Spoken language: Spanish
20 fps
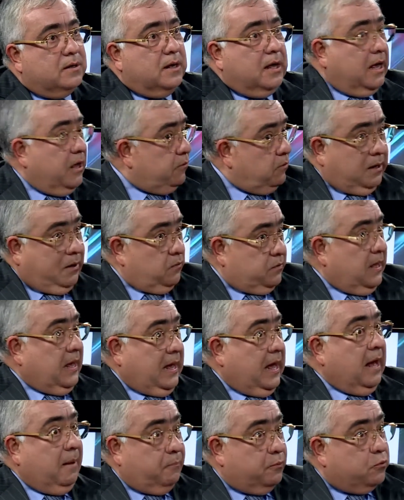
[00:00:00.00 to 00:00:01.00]
Es una cosa
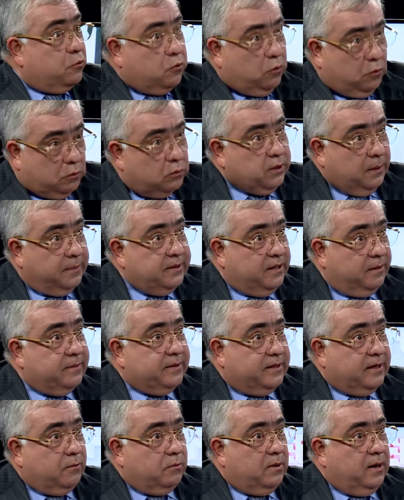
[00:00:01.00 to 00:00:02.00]
absolutamente
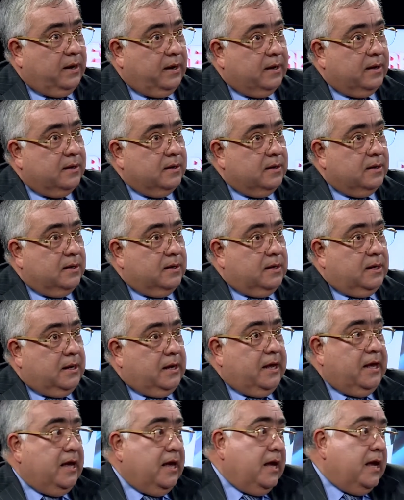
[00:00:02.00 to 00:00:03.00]
espectacular ¿eh?
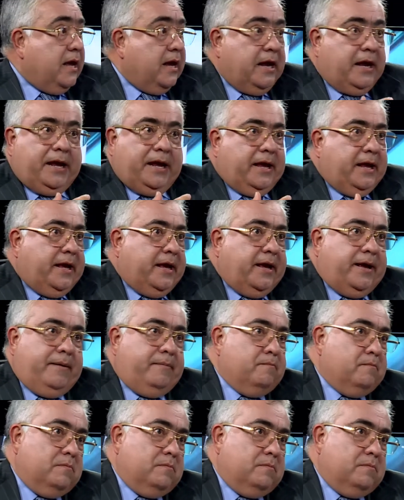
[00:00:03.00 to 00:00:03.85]
y,